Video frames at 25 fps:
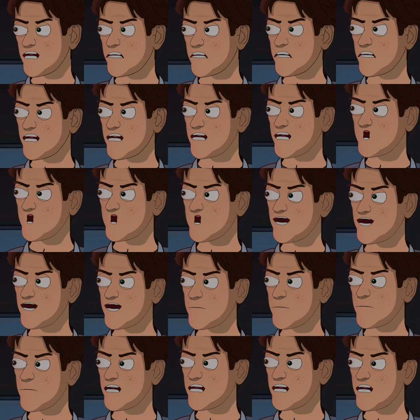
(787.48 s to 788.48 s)
क्रिस
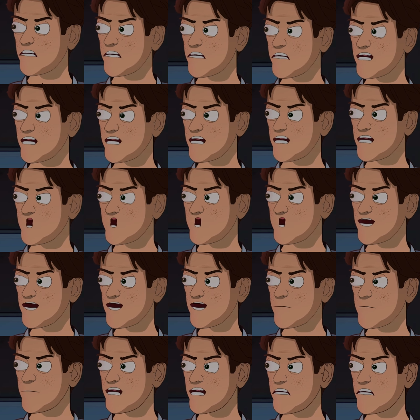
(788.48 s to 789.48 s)
अब बस बहुत हो
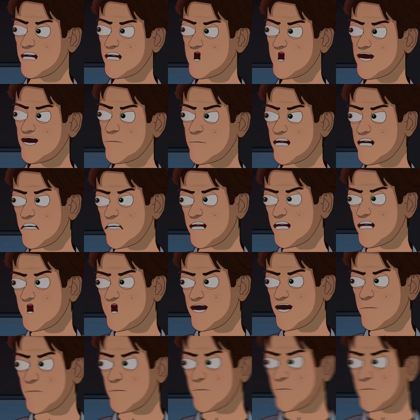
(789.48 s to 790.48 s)
गया बंद करो वरना